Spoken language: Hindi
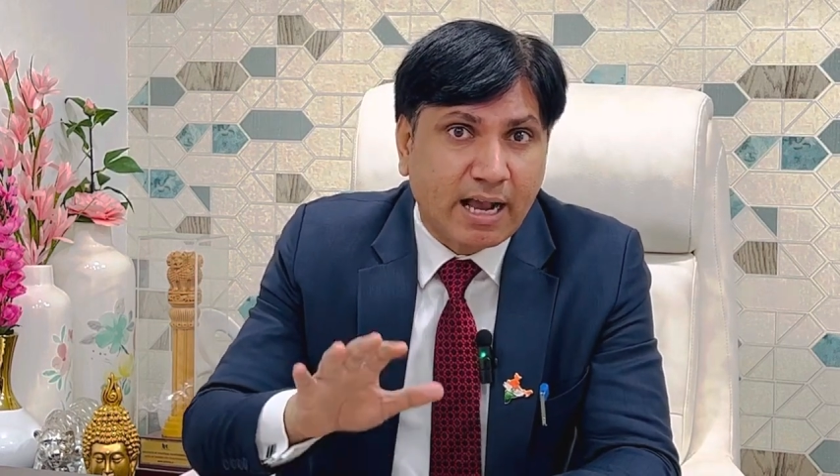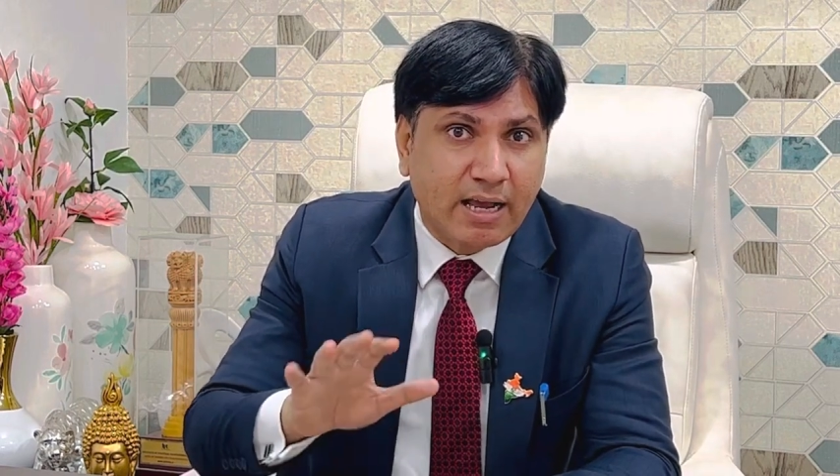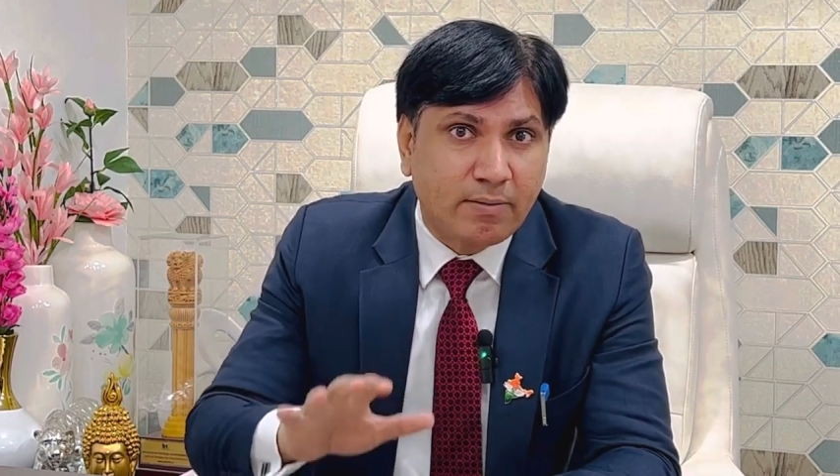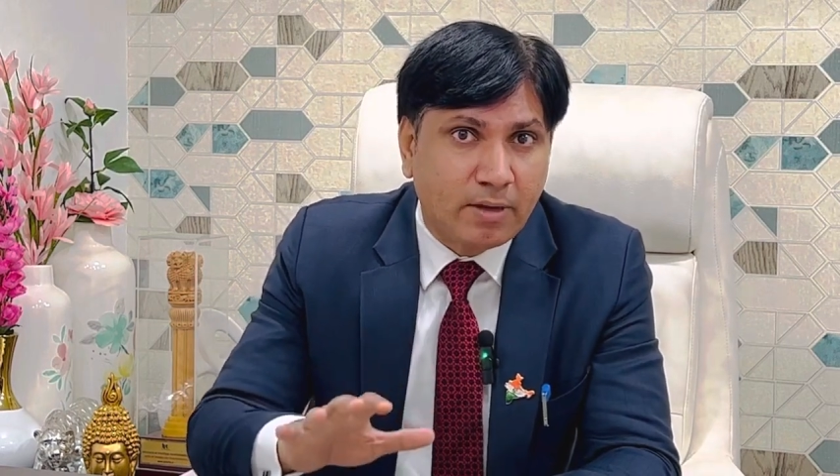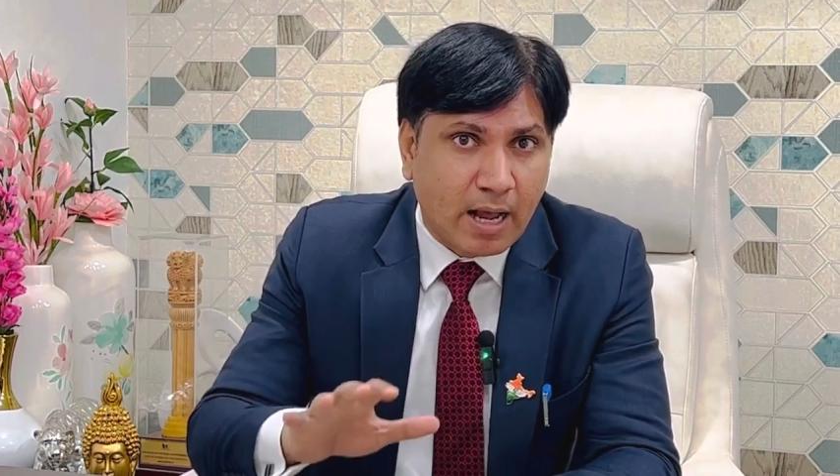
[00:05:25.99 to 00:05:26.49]

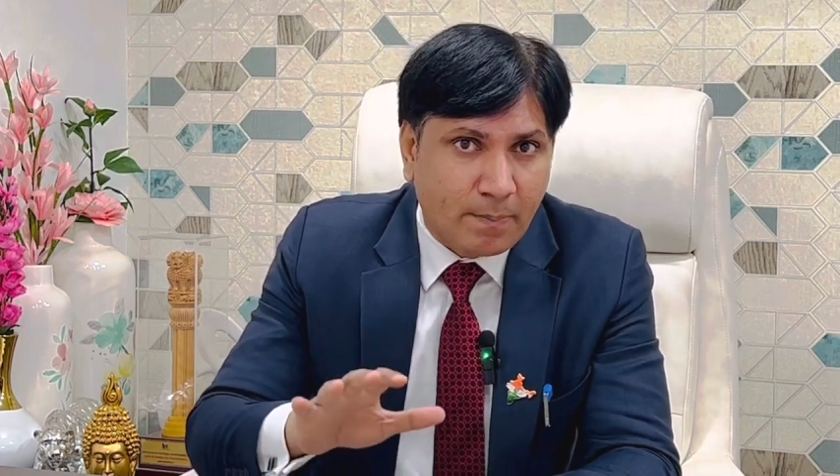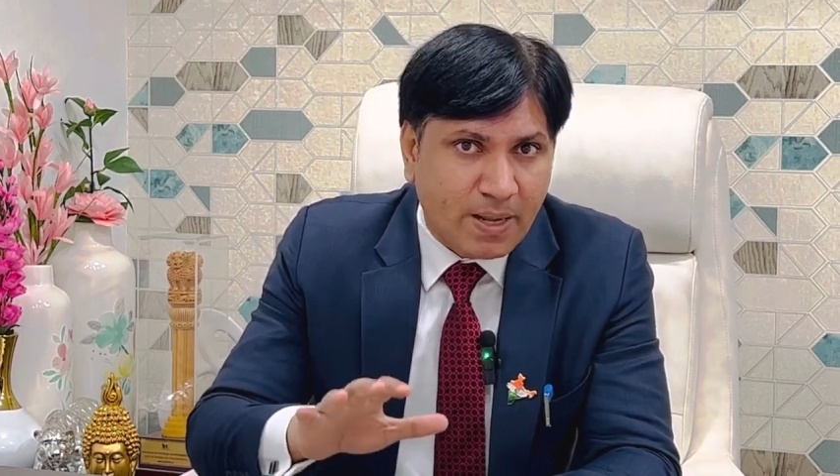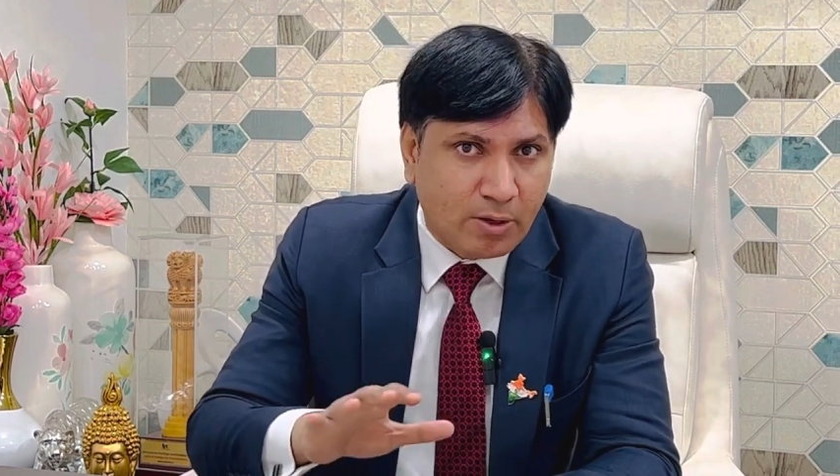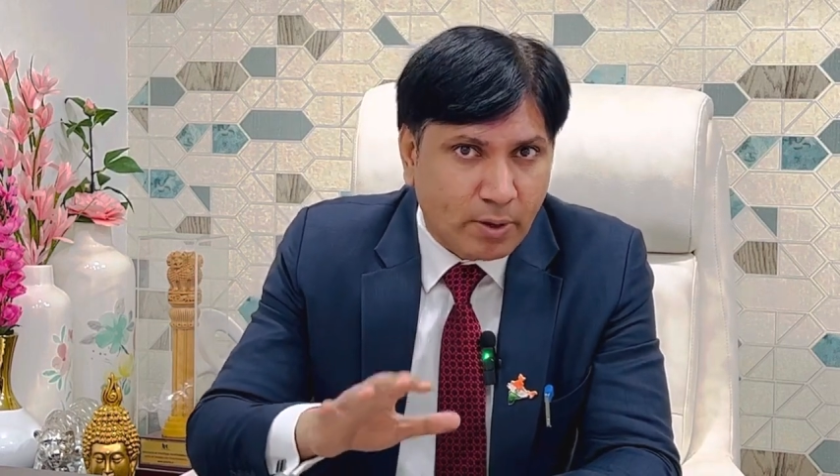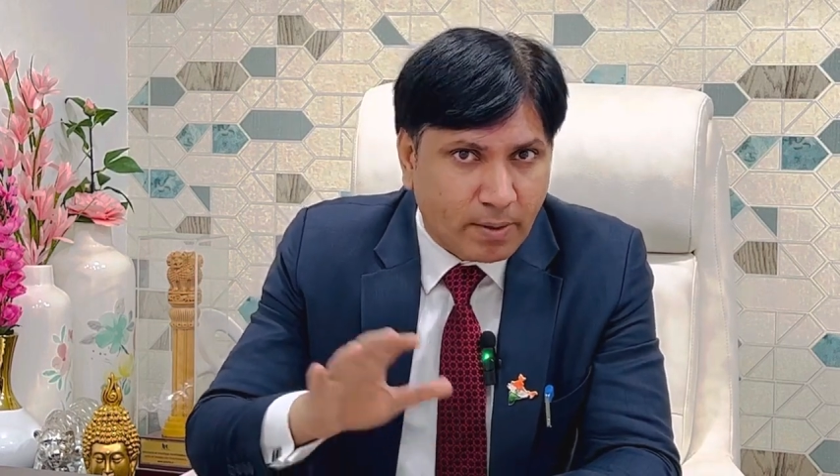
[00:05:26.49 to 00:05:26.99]
अगर
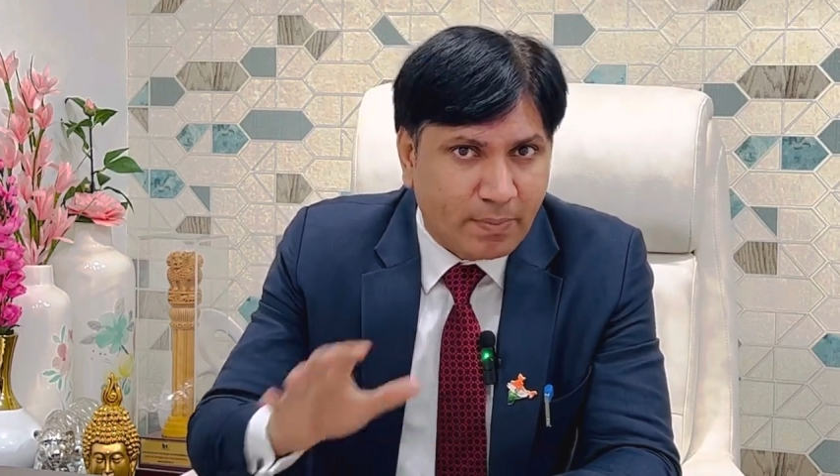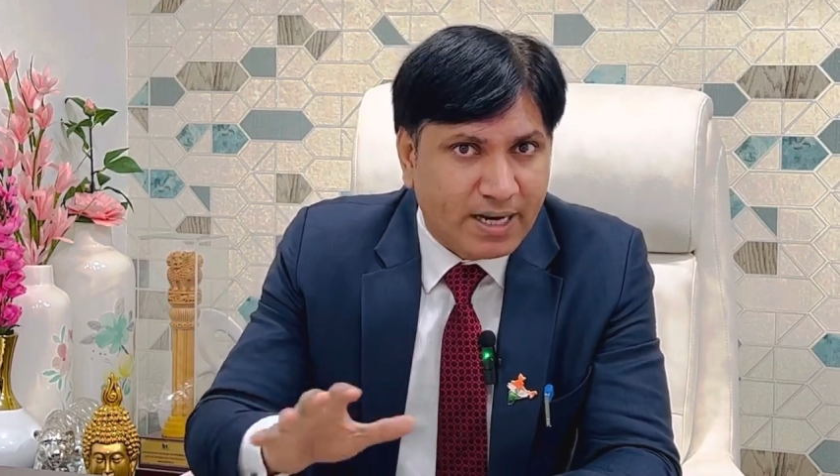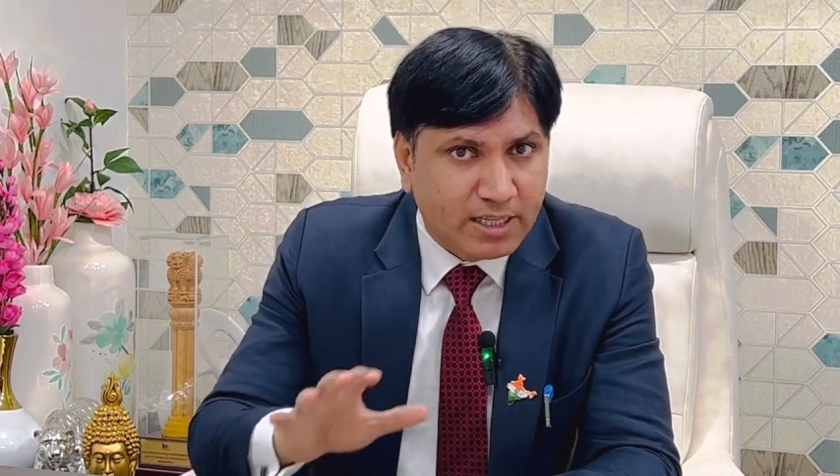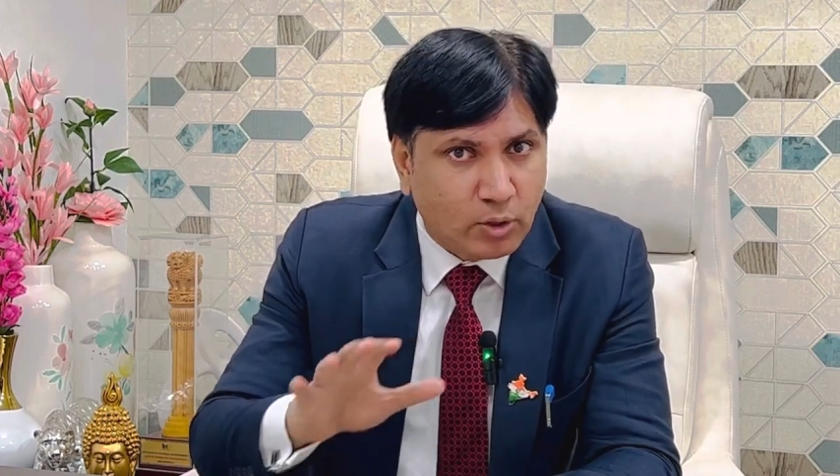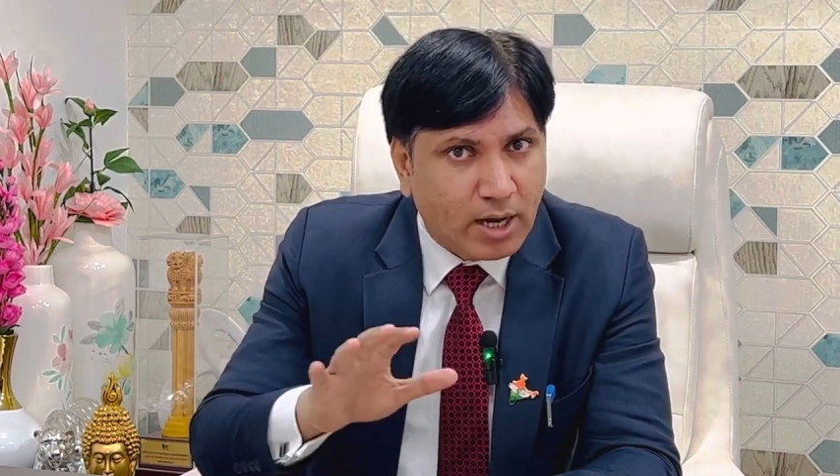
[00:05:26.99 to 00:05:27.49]
आपकी कोई
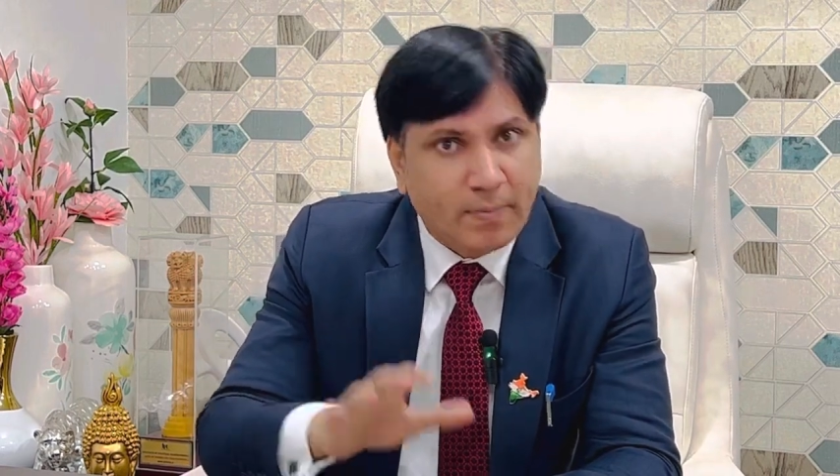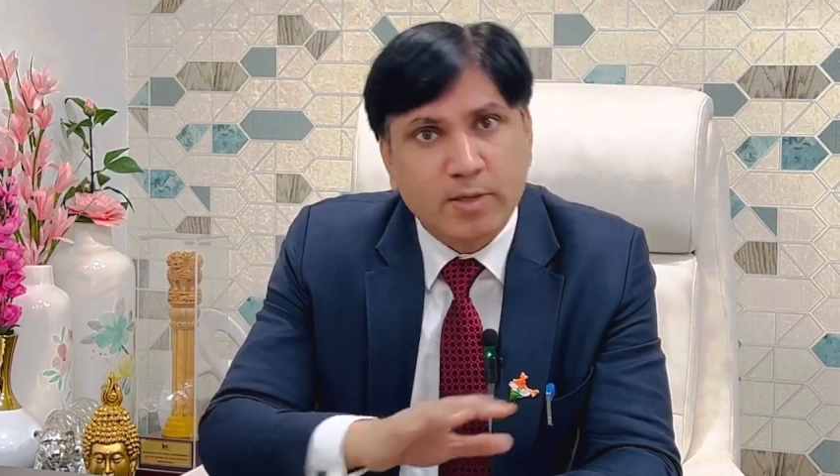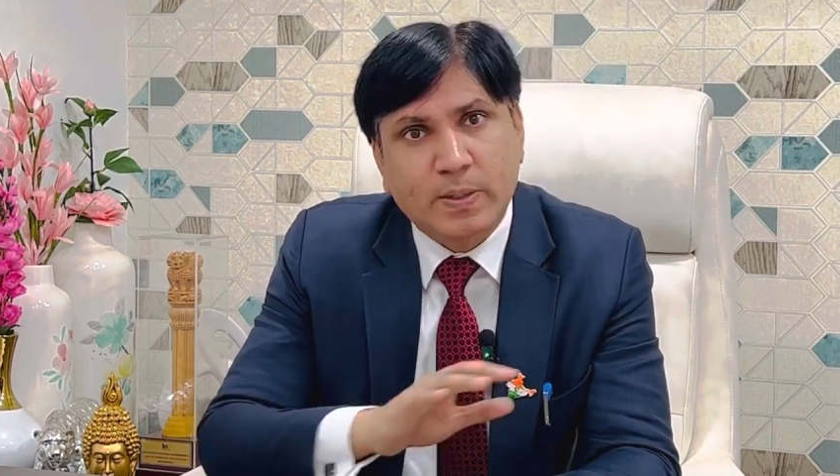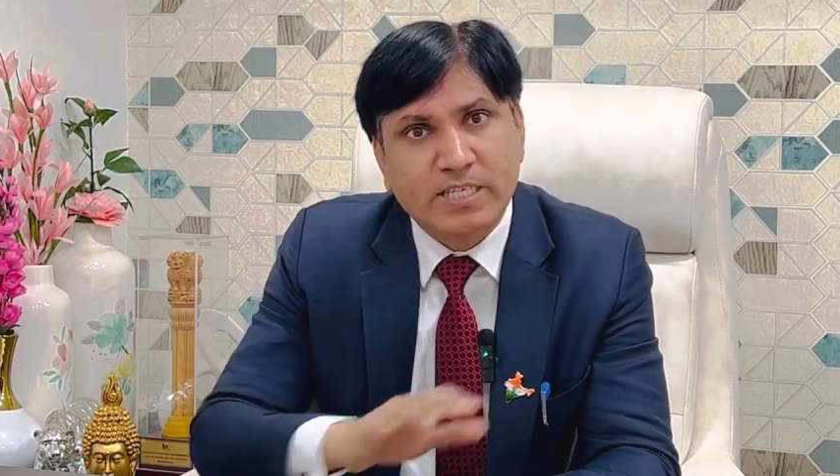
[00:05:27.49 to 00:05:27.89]
कंप्लेंट है तो आरबीआई उस